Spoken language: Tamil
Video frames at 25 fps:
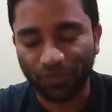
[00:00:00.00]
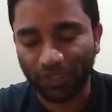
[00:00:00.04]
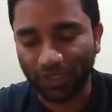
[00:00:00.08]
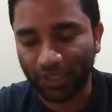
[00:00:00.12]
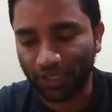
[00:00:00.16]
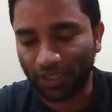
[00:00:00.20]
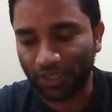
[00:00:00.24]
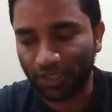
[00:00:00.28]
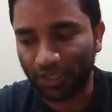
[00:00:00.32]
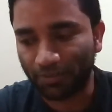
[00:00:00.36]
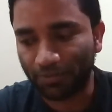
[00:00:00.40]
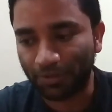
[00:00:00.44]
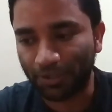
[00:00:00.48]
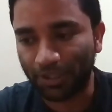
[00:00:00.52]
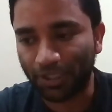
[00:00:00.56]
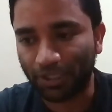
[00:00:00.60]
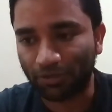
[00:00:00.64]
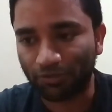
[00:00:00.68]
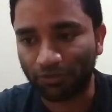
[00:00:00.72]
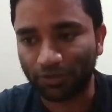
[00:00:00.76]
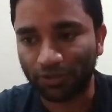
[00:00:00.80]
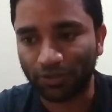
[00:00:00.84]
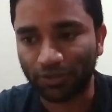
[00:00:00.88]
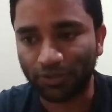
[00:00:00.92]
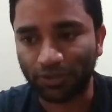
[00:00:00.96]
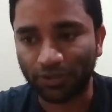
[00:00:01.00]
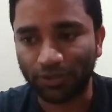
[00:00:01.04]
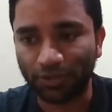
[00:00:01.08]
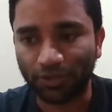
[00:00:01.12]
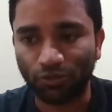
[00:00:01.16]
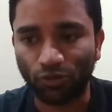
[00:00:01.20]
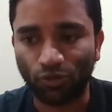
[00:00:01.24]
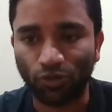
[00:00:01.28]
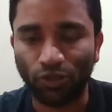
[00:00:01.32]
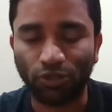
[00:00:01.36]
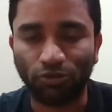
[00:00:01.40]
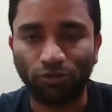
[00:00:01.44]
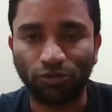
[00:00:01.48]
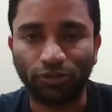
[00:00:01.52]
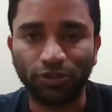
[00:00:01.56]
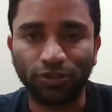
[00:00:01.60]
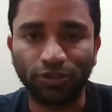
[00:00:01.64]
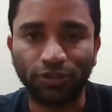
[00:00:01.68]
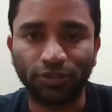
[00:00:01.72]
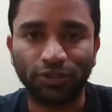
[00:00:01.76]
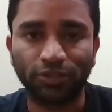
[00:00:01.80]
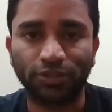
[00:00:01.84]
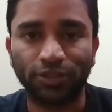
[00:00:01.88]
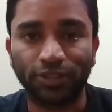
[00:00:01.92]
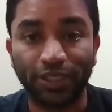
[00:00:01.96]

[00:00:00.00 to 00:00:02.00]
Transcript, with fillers: என்ன அப்படின்னா வந்து உங்களுக்கு வந்து